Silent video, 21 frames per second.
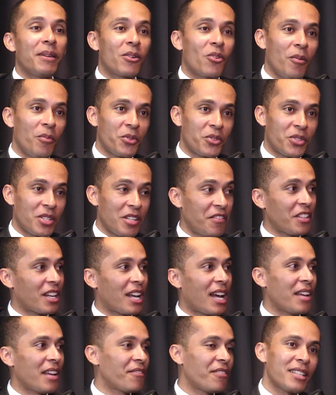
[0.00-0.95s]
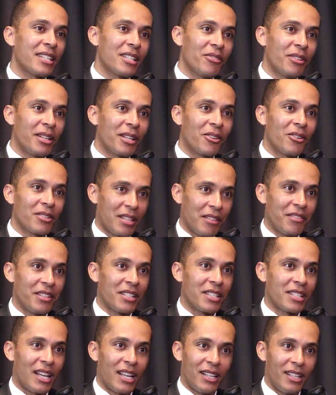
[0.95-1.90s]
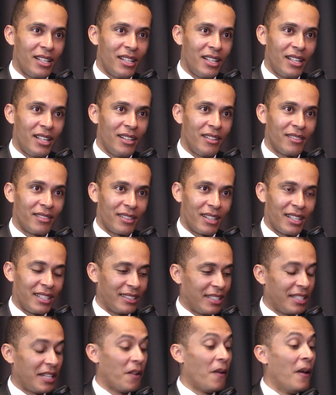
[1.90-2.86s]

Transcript: como se virar e fazer o negócio avançar, não. Entendeu?